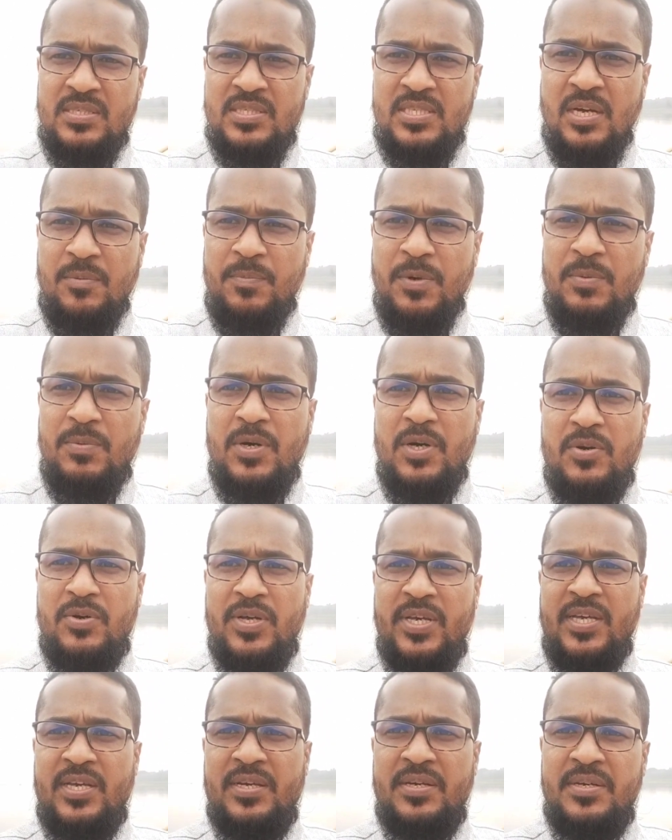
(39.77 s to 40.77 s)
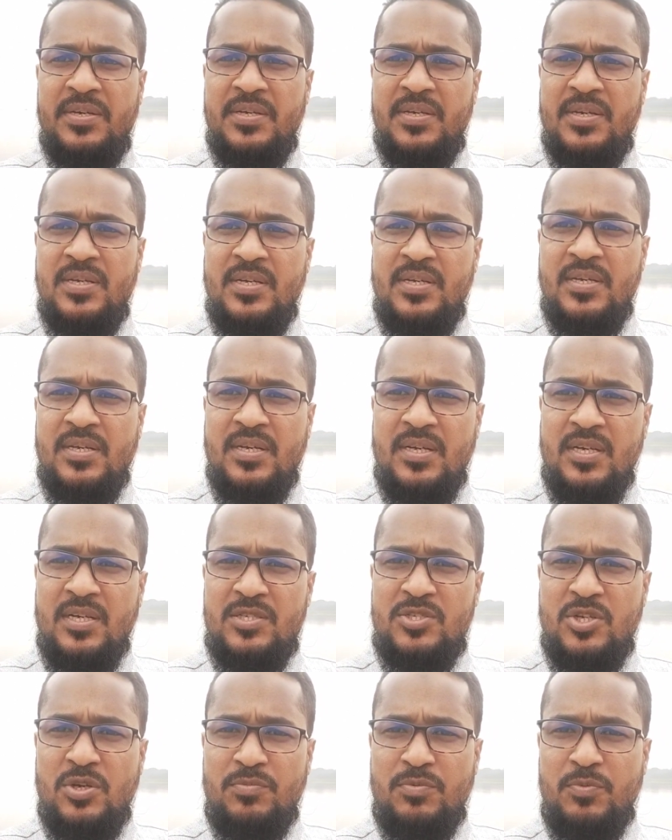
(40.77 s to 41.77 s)
ঝাপা বাউড়ে
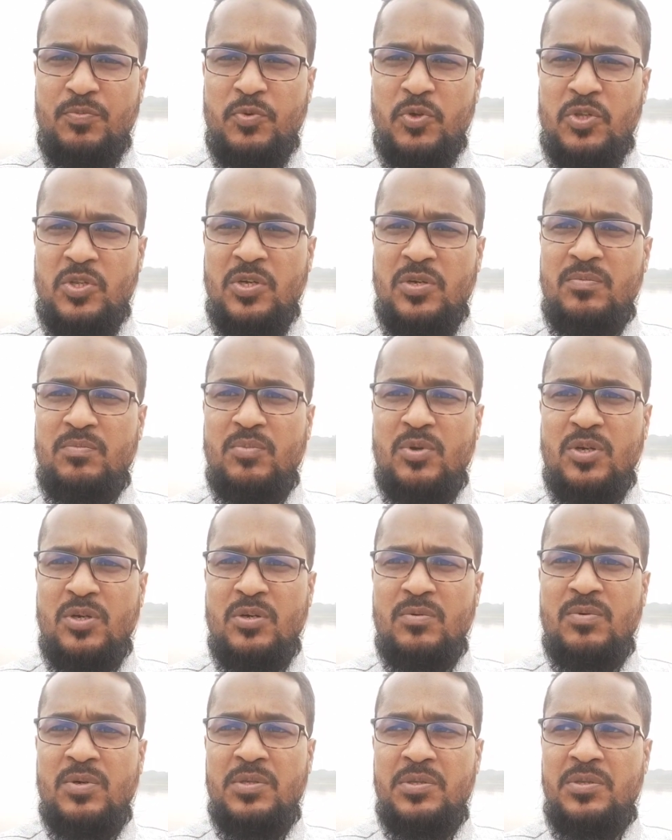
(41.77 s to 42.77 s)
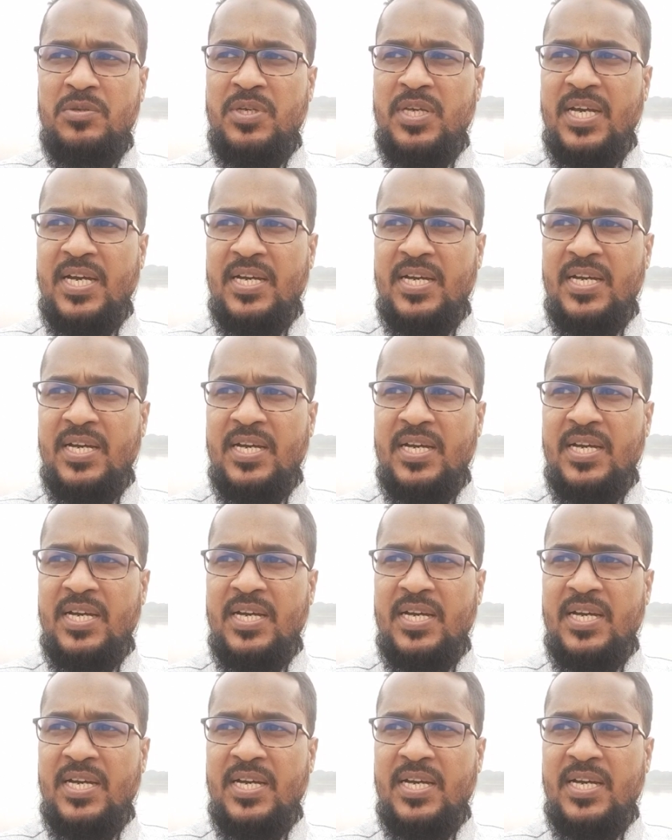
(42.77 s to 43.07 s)
সর্বপ্রথম বঙ্গবন্ধু